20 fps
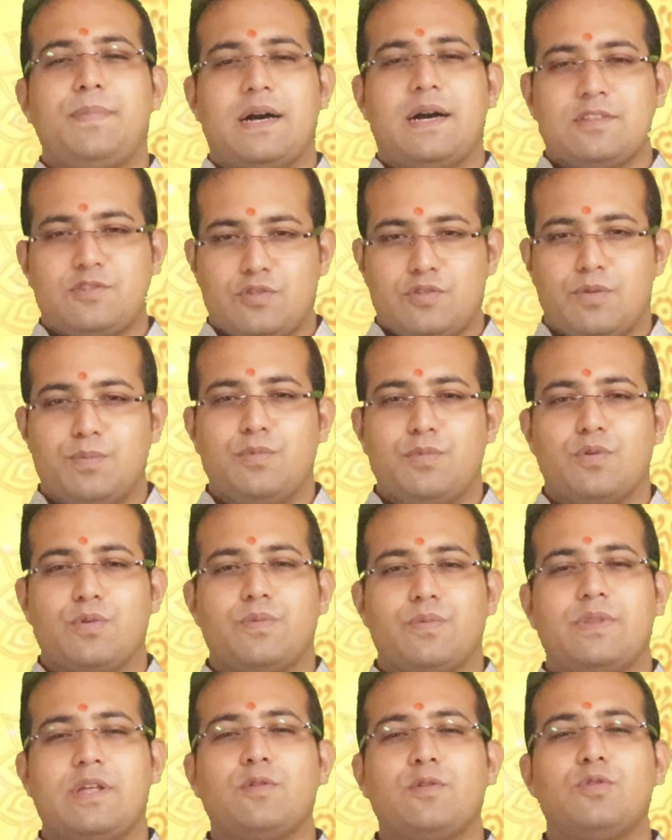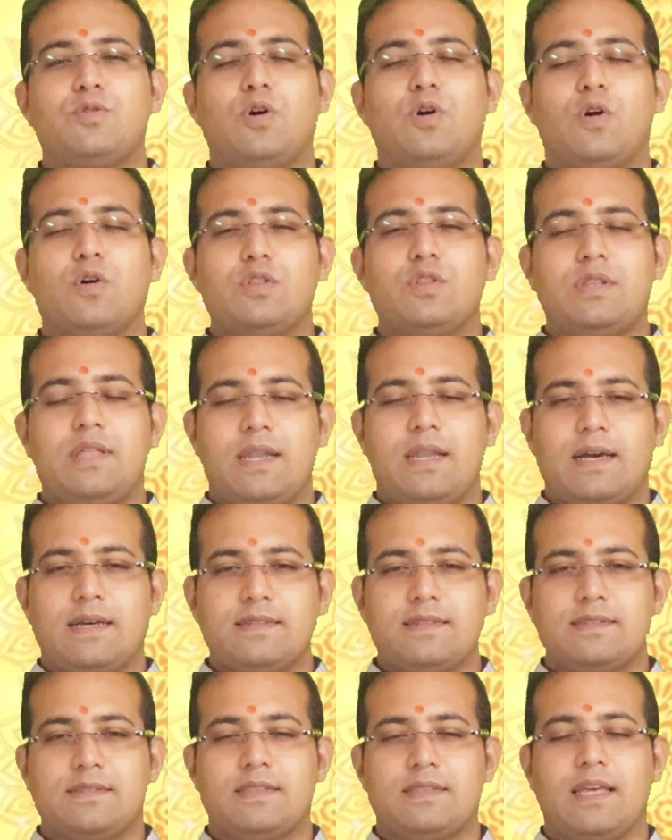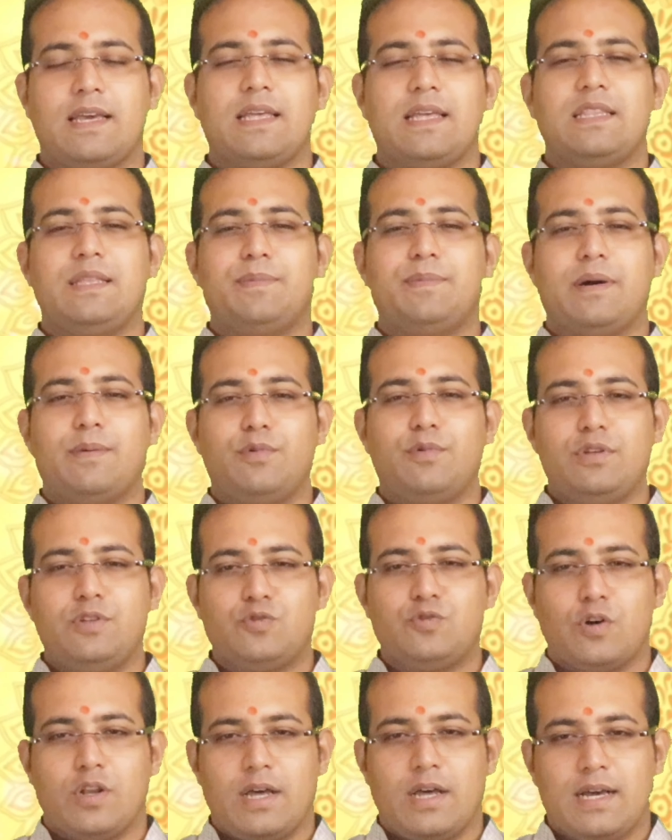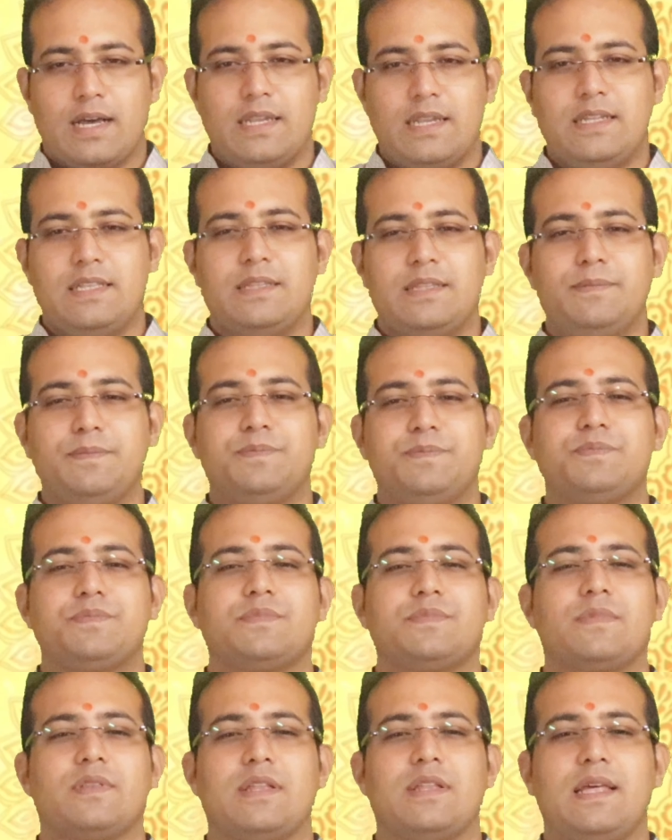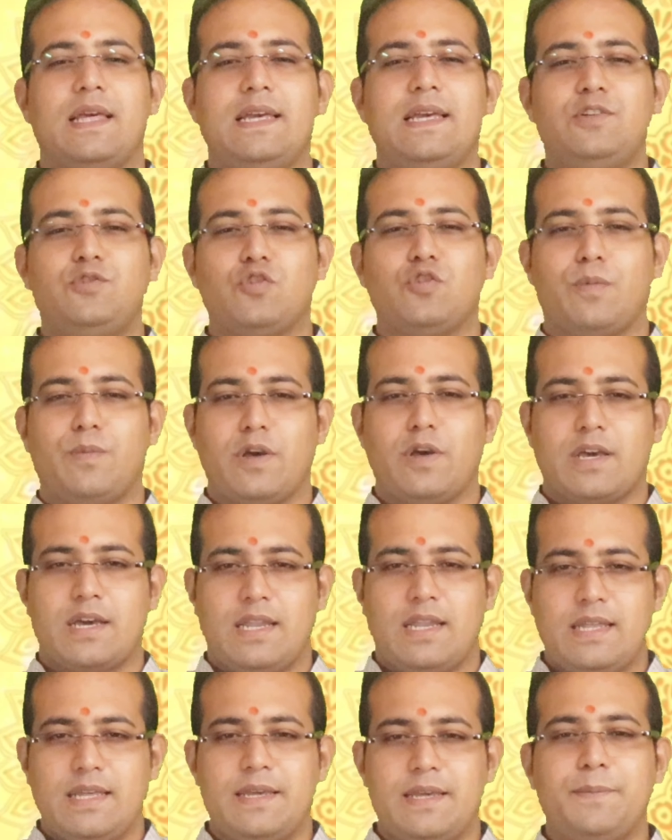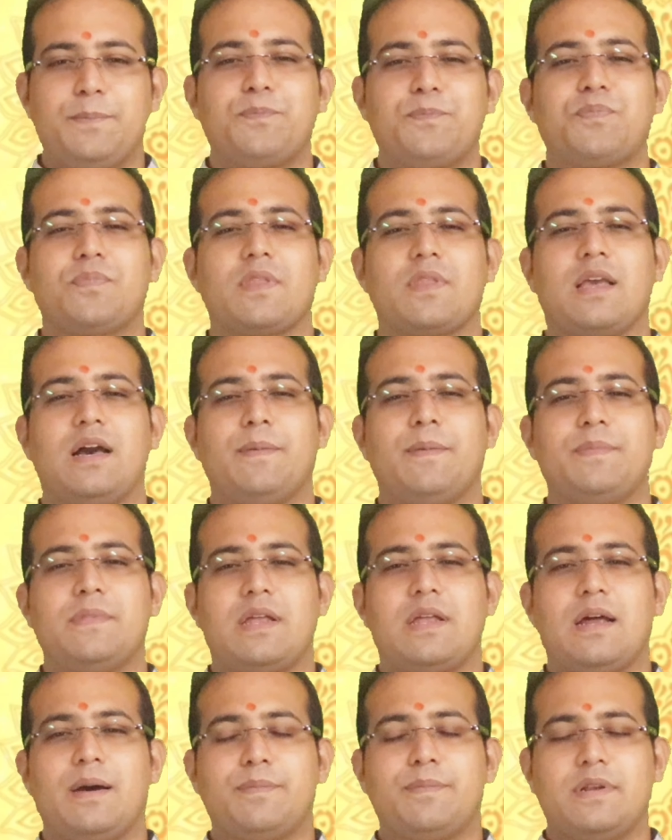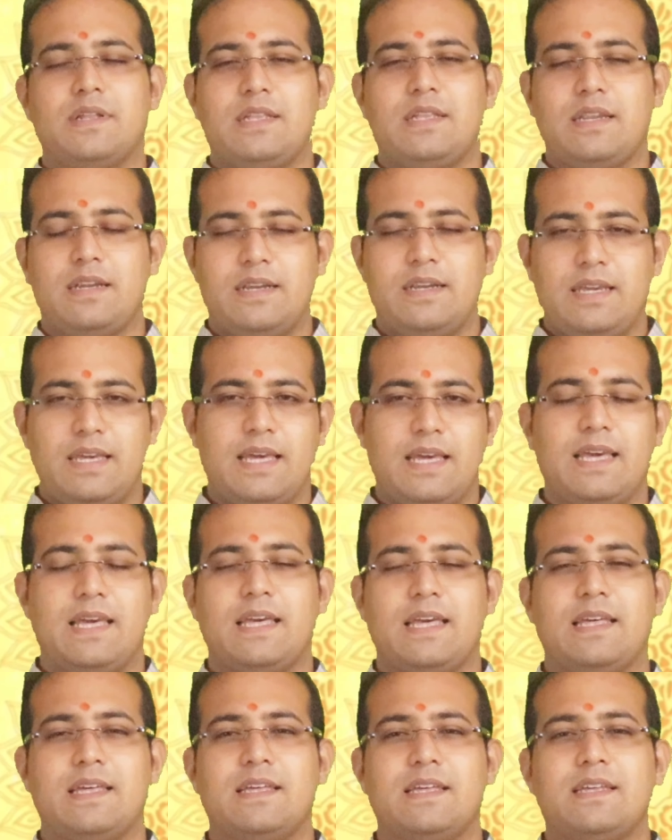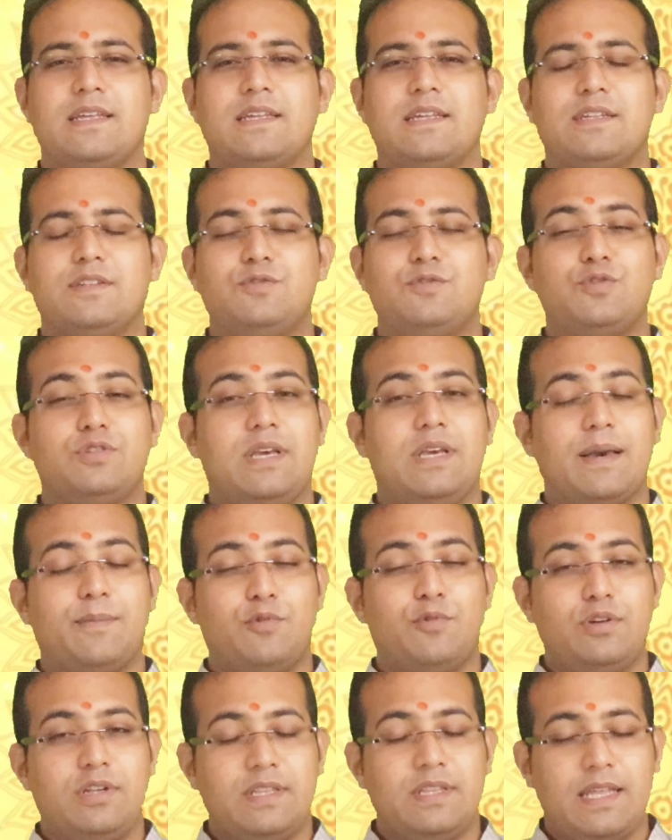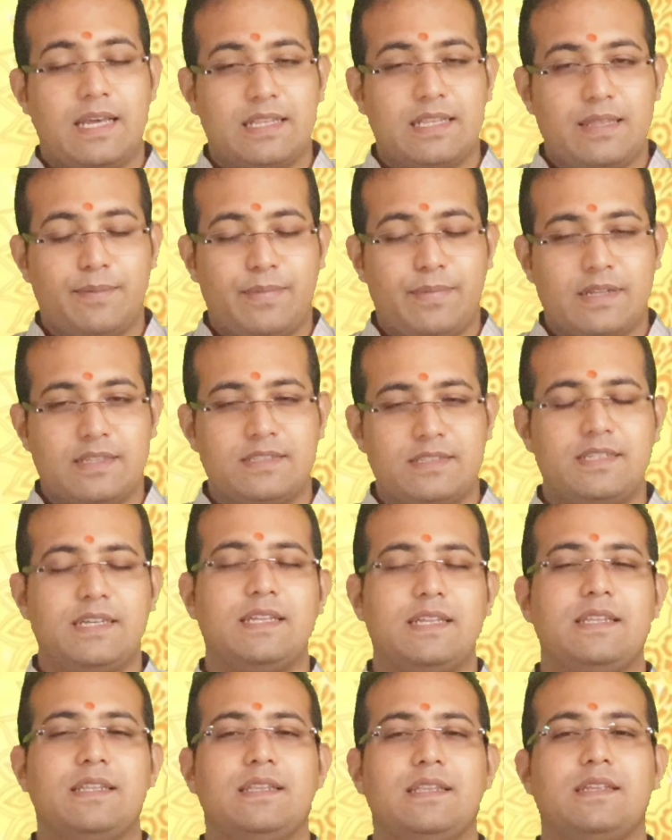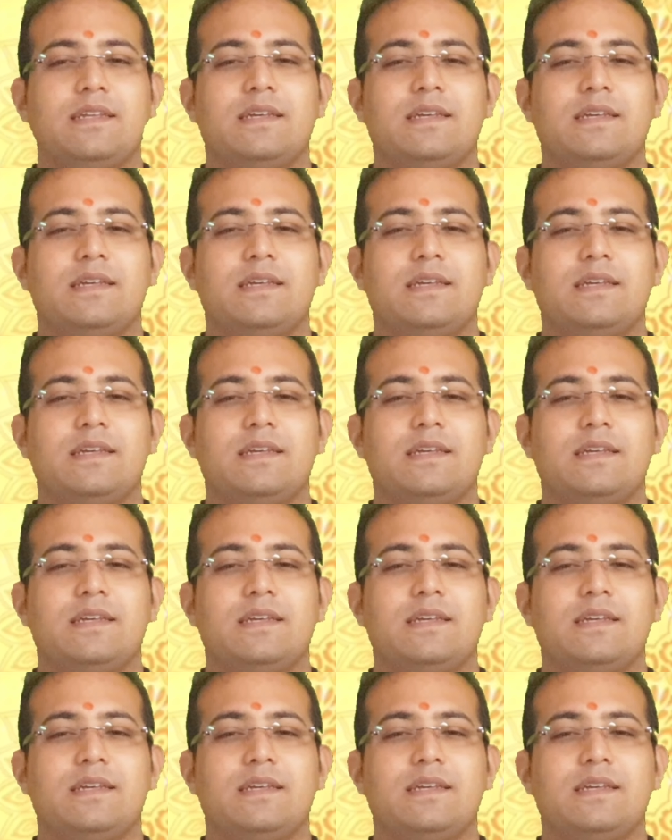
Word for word: পাঁচ নম্বর দেখুন ধনতেরাস থেকে দীপাবলি চলাকালীন এই সময়কালে আপনারা আপনাদের গৃহে যদি এমনটি দেখতে পাচ্ছেন